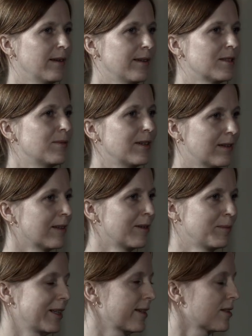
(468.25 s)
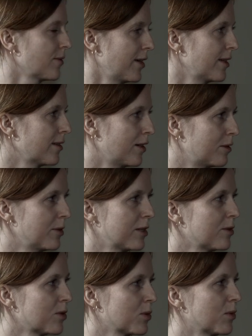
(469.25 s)
jetzt wirklich an dem Text
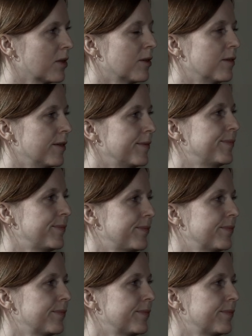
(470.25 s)
weiterarbeiten zu können.